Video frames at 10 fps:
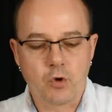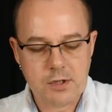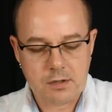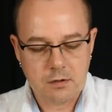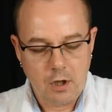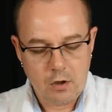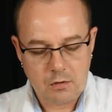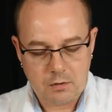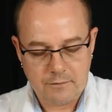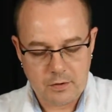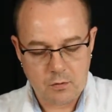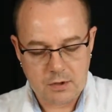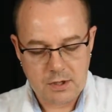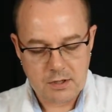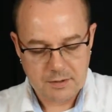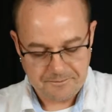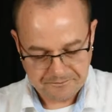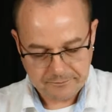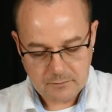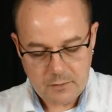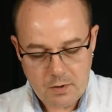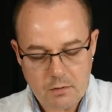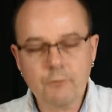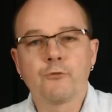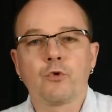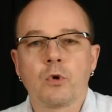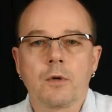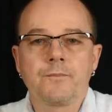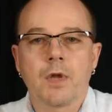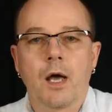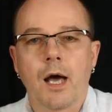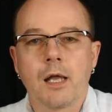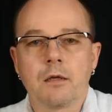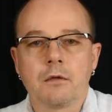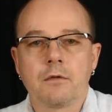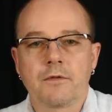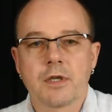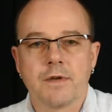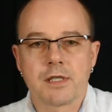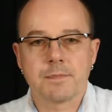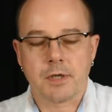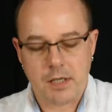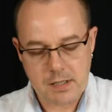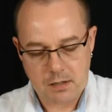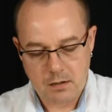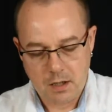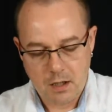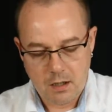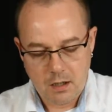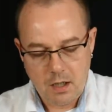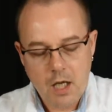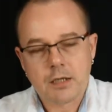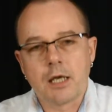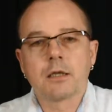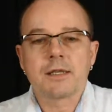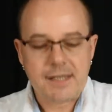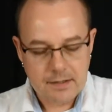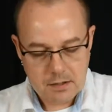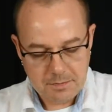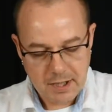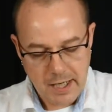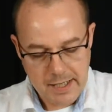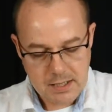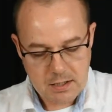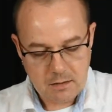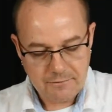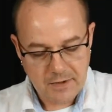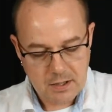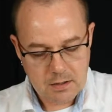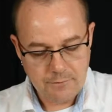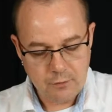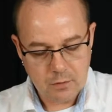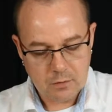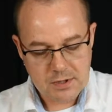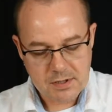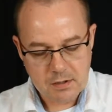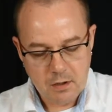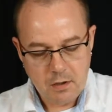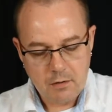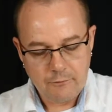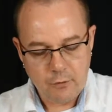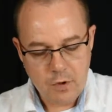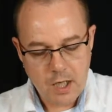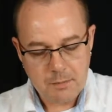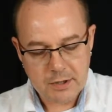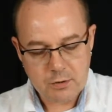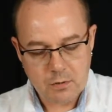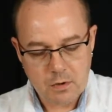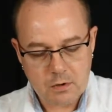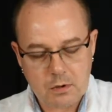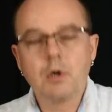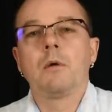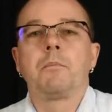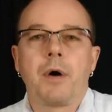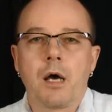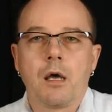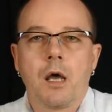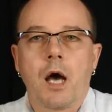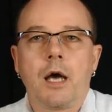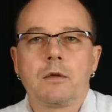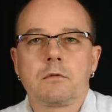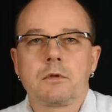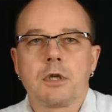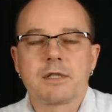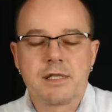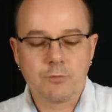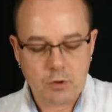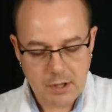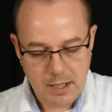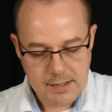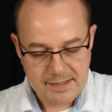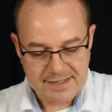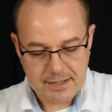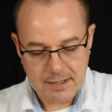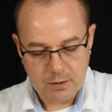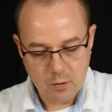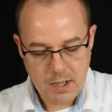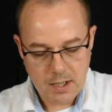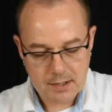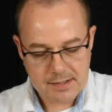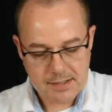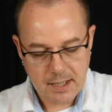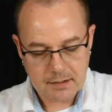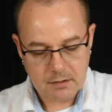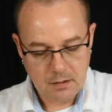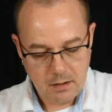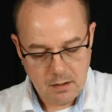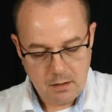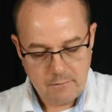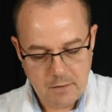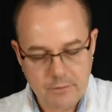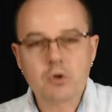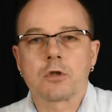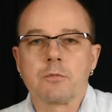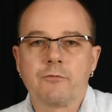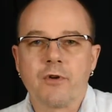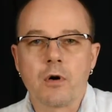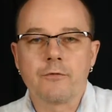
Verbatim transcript: die Buchse konfiguriert für alle Frequenzbereiche. Der interessante Bereich fängt für uns Funkamateure bei 137 kHz an. Wenn wir schon im